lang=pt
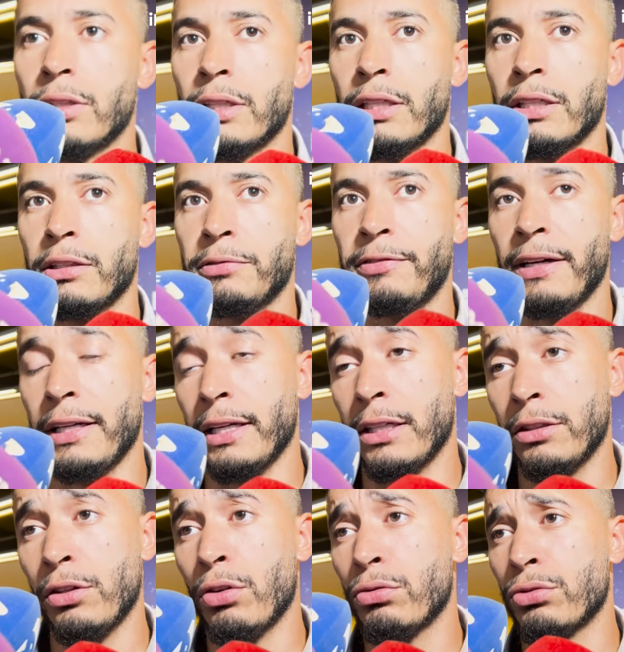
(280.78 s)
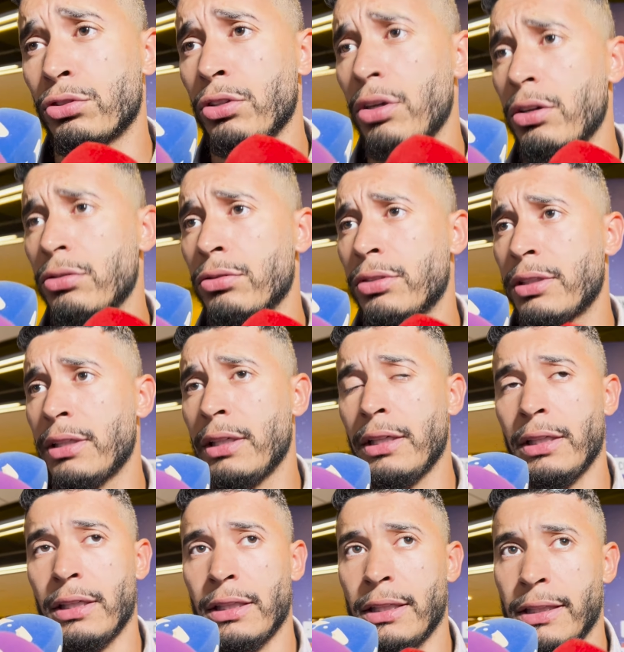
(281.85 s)
uh, falhando em alguns jogos,
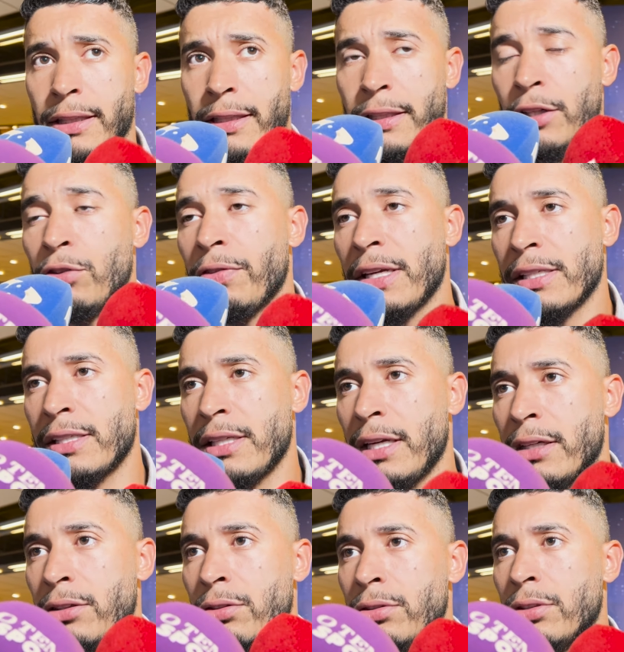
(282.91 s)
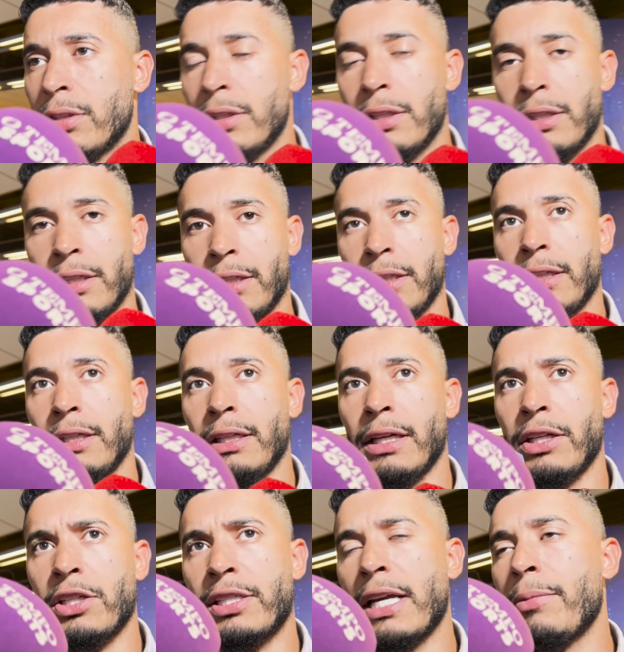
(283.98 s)
uh, não vencendo e
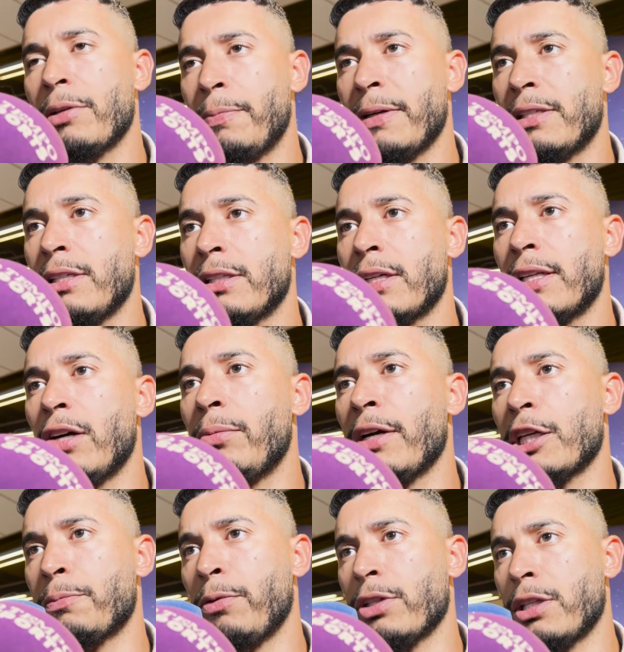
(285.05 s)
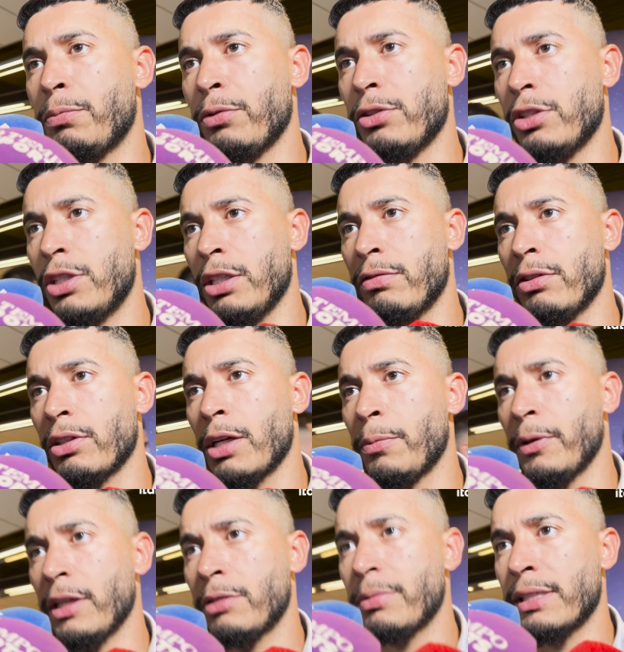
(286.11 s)
a gente sabe que precisa dar uma resposta positiva no
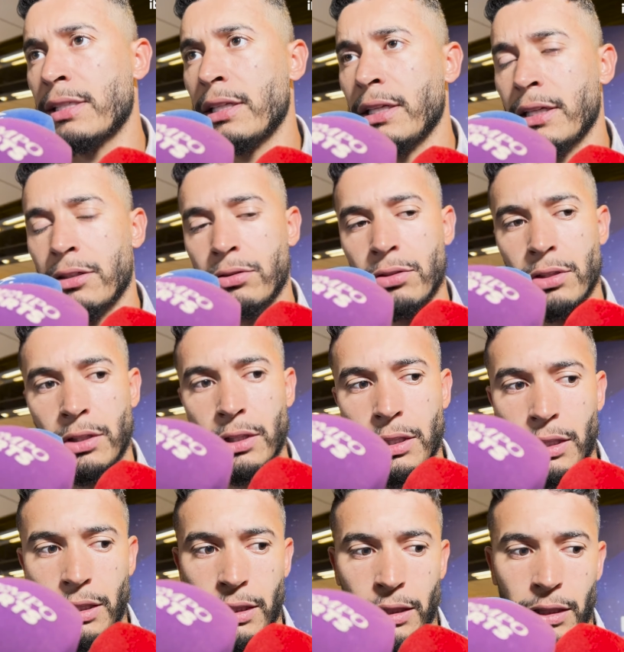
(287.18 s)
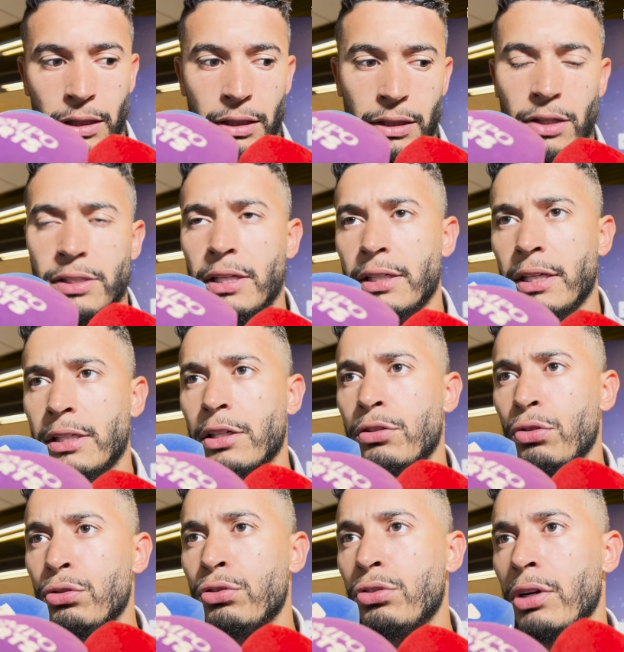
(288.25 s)
Campeonato Brasileiro e tenho certeza que
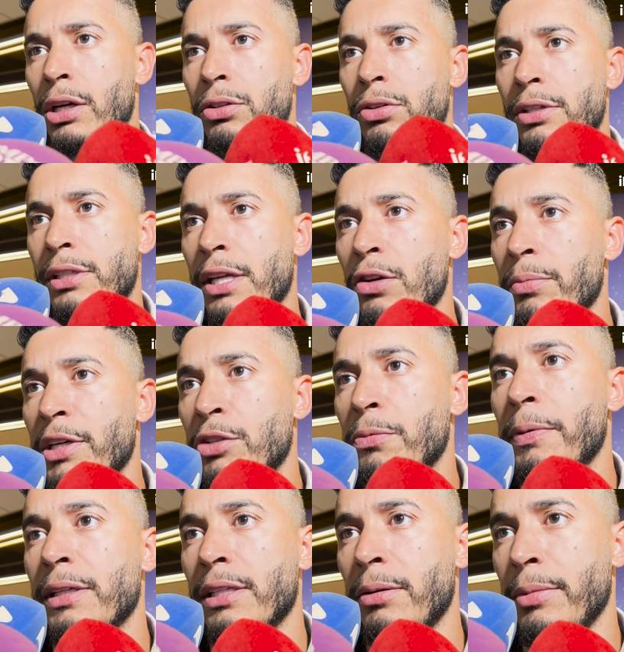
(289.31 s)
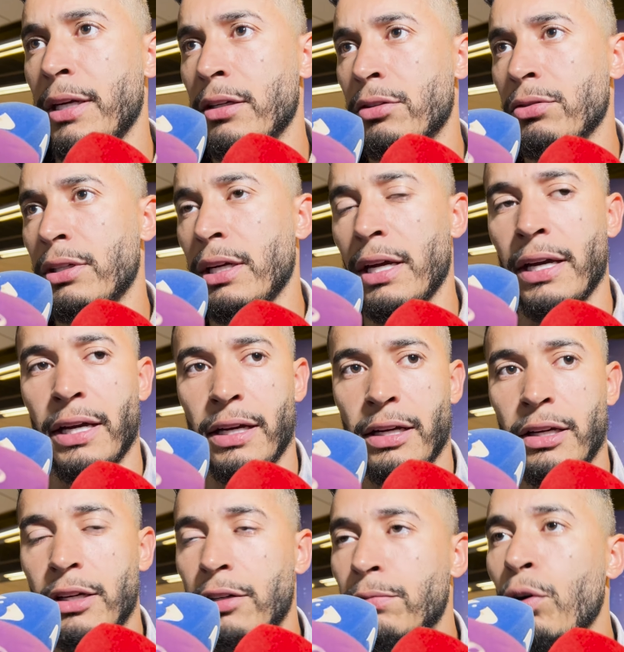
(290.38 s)
todos os jogadores têm o mesmo pensamento que é
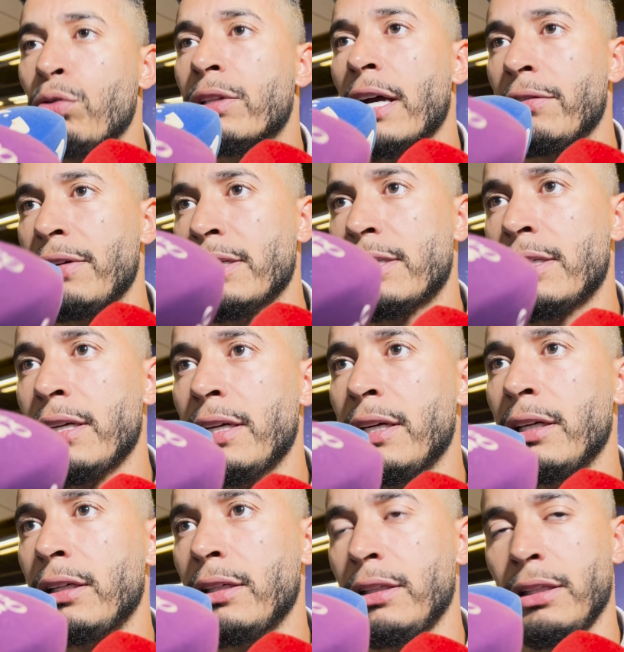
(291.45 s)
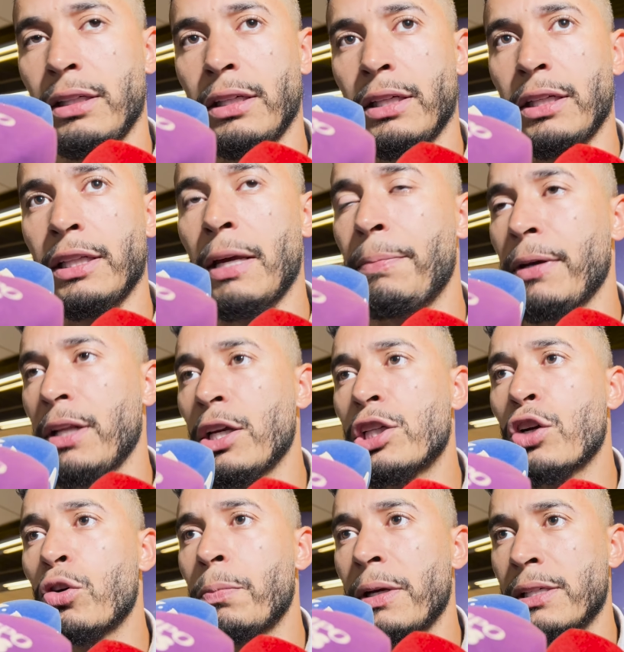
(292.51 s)
voltar a vencer e independente
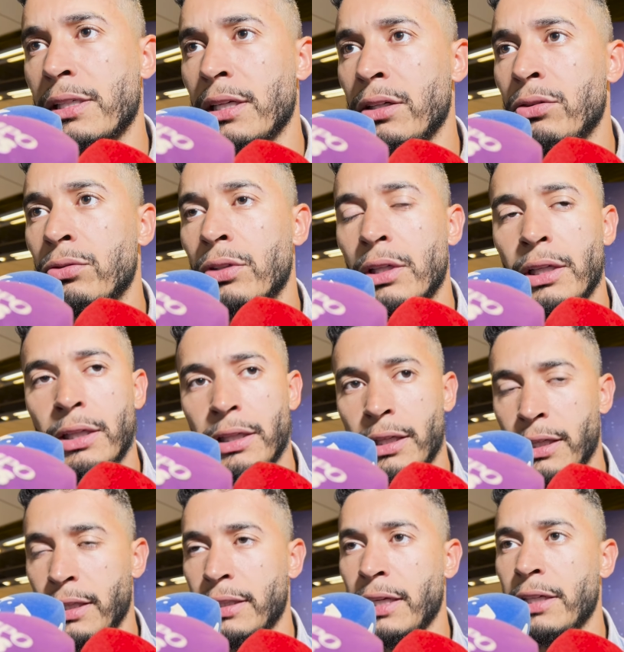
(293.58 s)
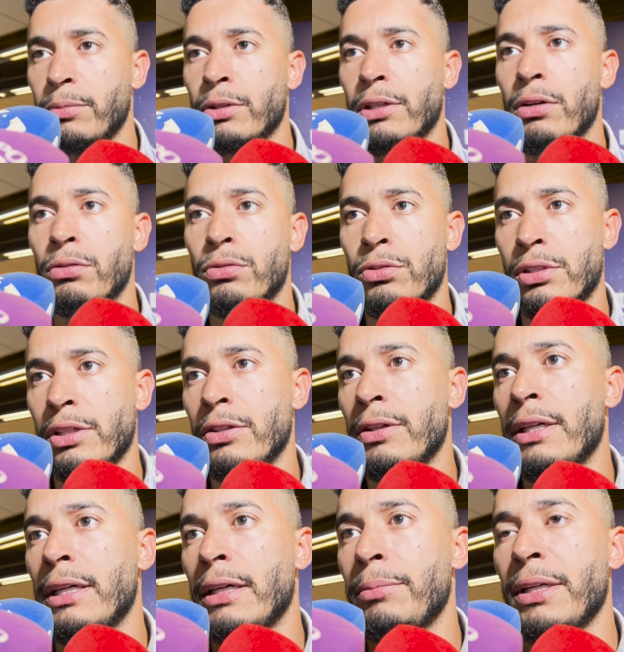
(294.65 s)
da competição tem que botar o
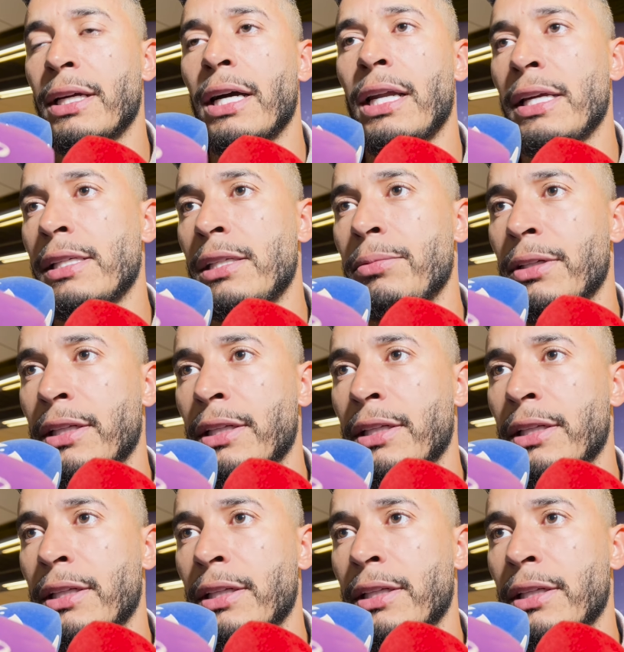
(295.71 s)
Cruzeiro a brigar lá em cima na